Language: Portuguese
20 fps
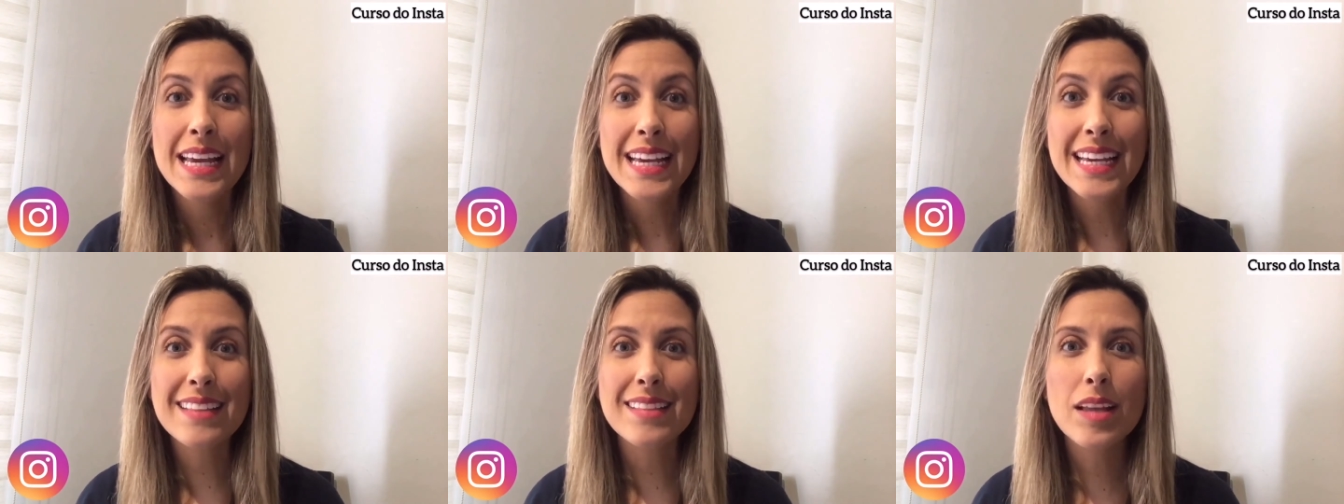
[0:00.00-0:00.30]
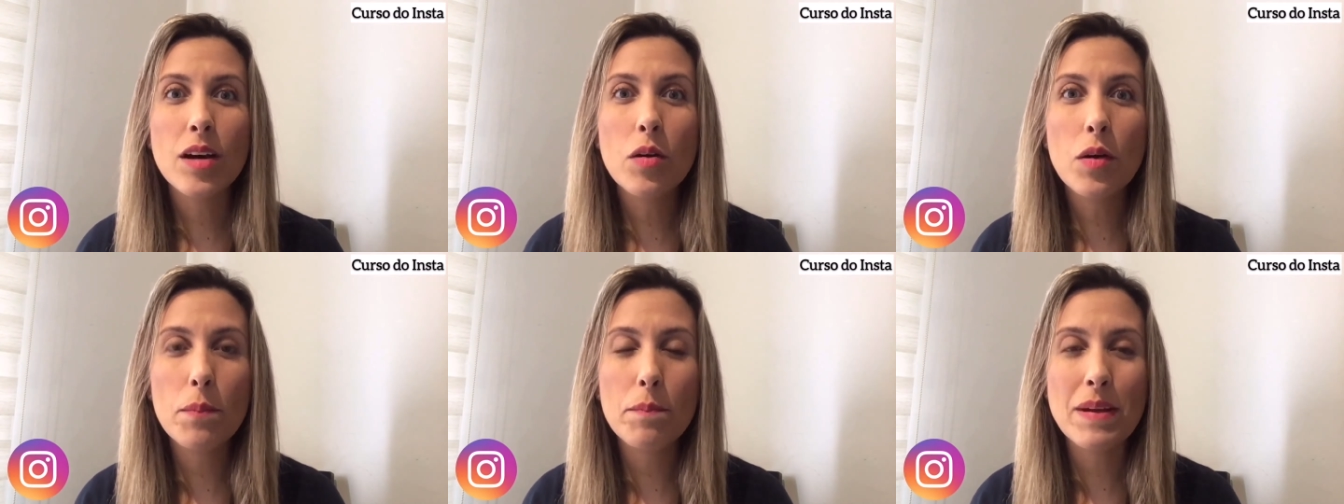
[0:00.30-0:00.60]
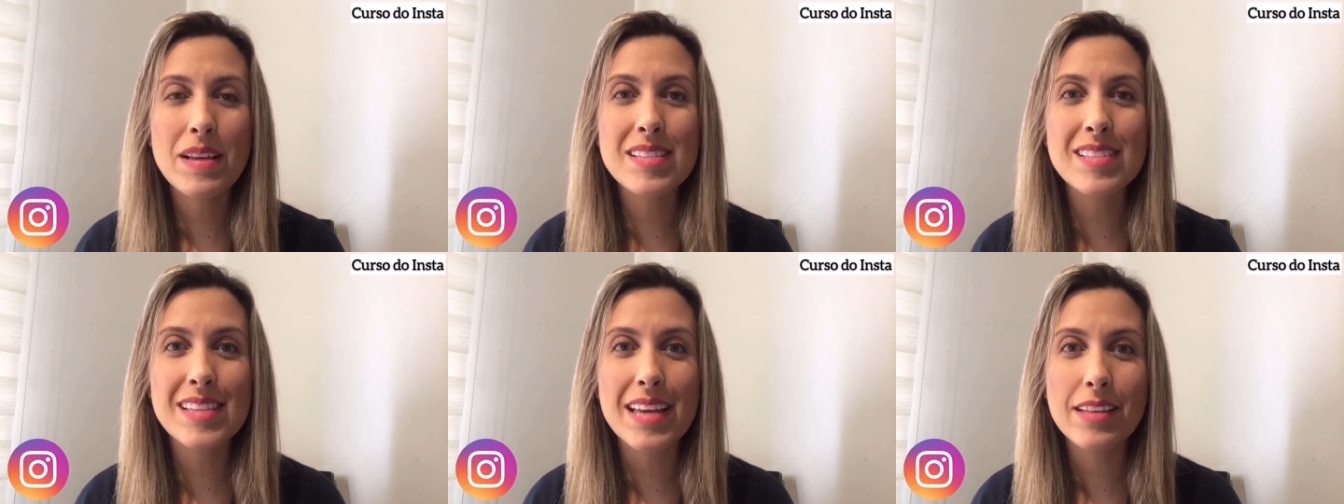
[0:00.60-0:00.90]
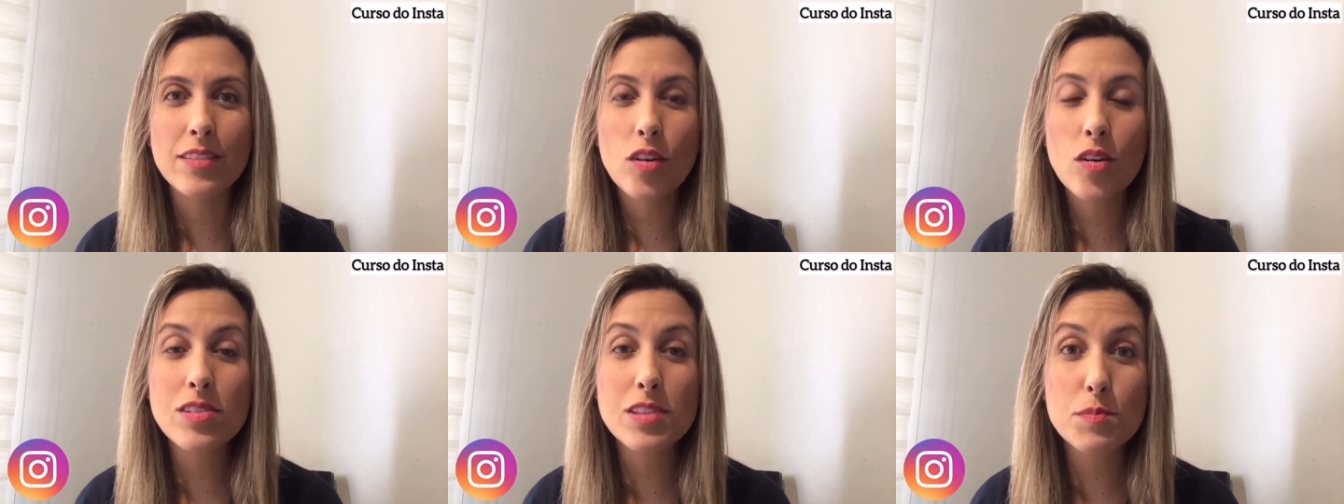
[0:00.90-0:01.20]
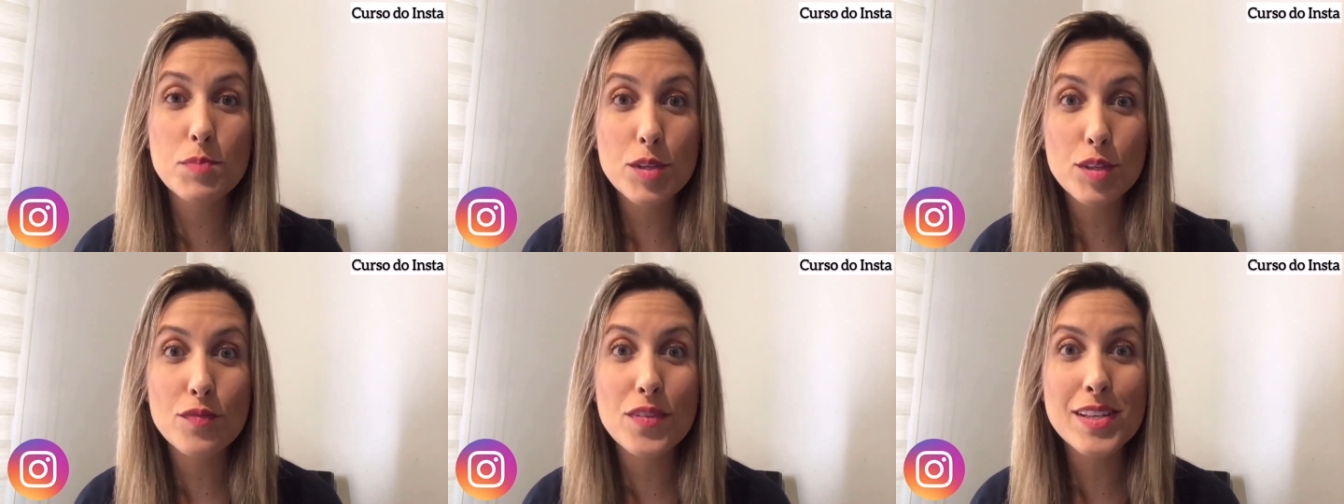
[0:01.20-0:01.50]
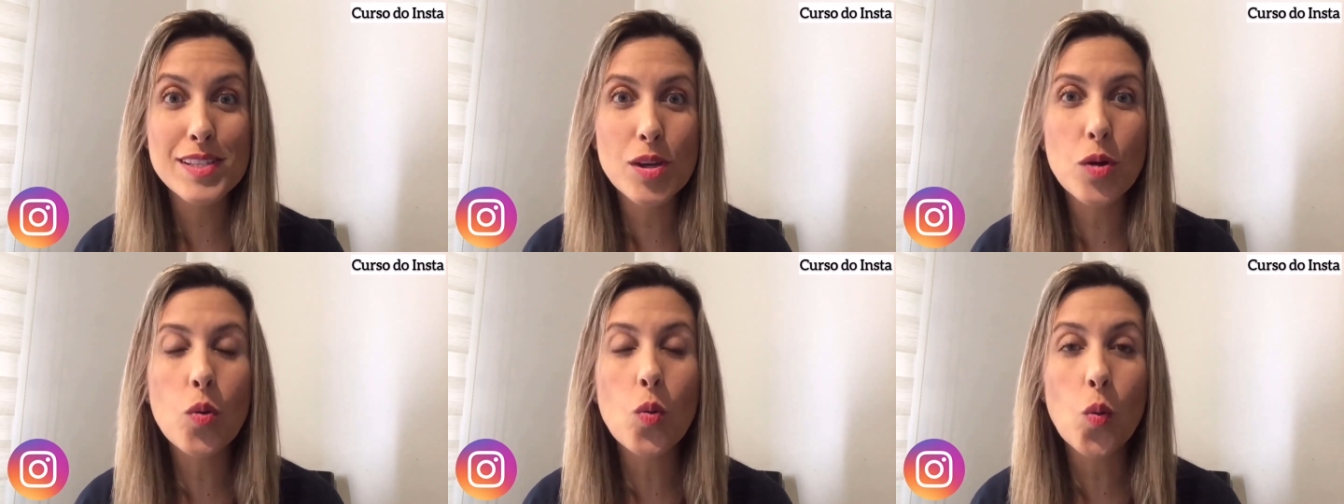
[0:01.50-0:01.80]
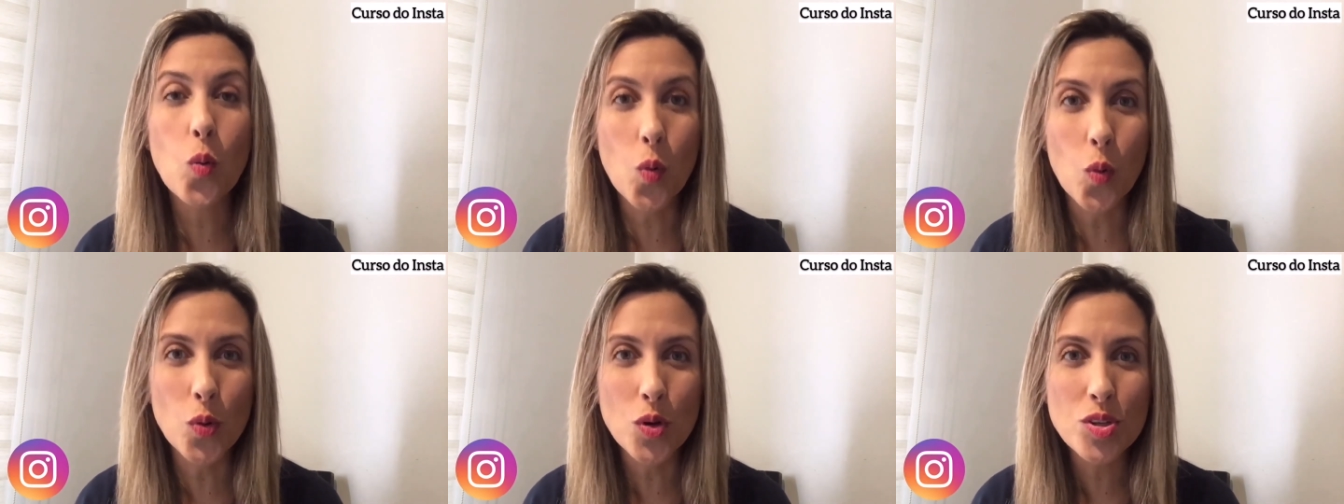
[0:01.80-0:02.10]
Então eu pensei, nossa, eu preciso fazer um
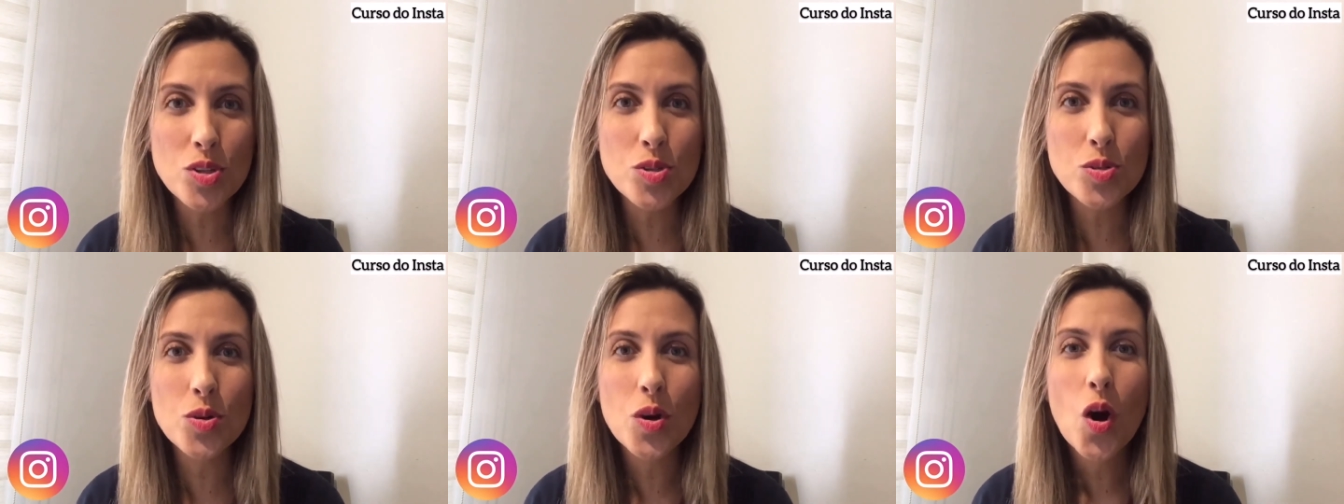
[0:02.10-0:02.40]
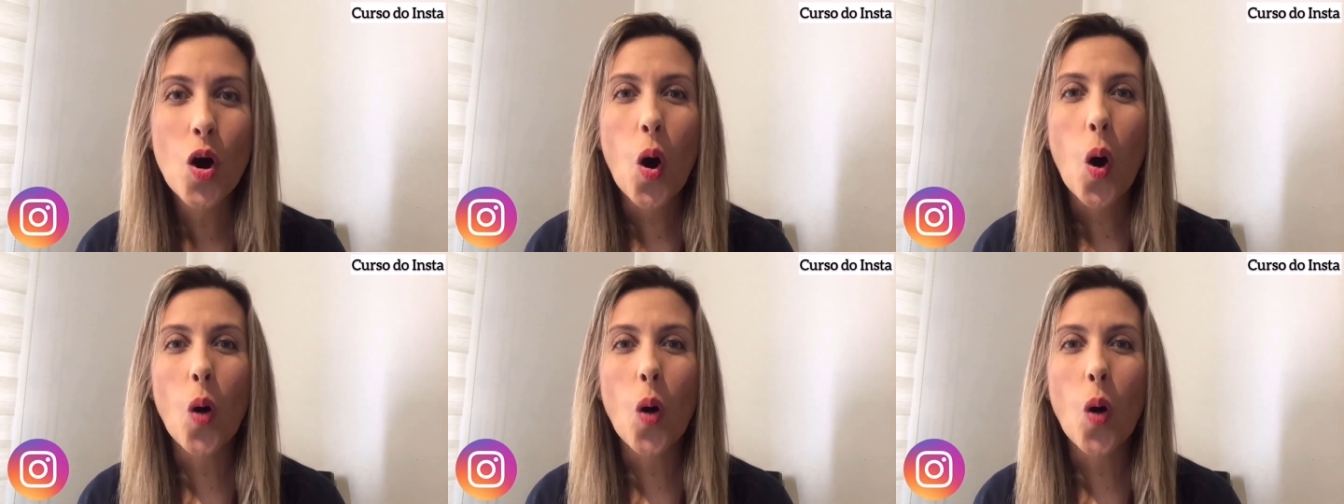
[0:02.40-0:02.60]
curso